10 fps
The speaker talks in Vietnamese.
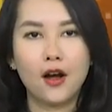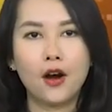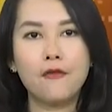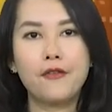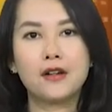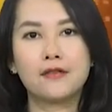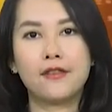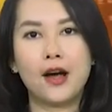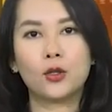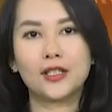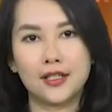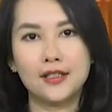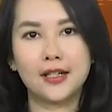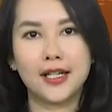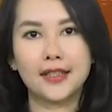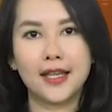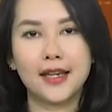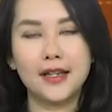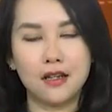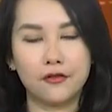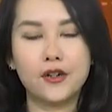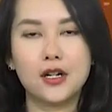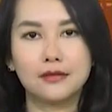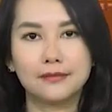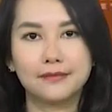góp phần vào tăng trưởng kinh tế địa phương.